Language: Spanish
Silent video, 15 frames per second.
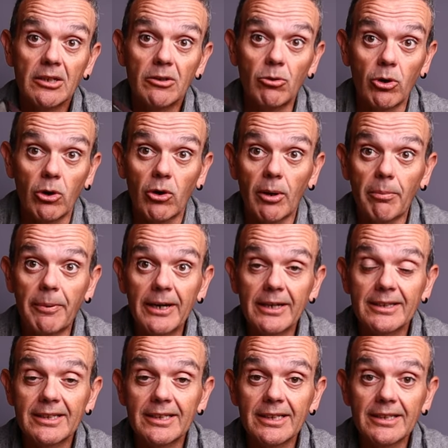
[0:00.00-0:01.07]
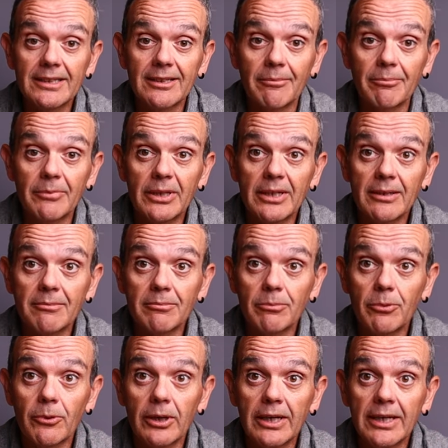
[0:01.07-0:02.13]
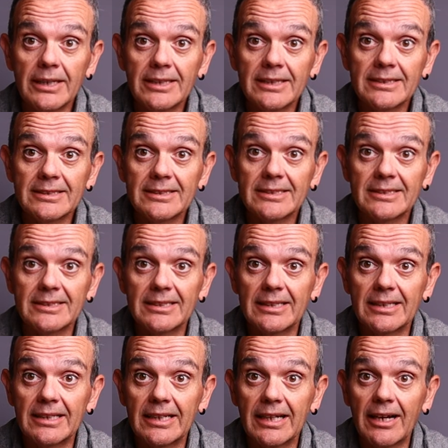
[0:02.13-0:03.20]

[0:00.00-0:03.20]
Luego aparte también pues eh,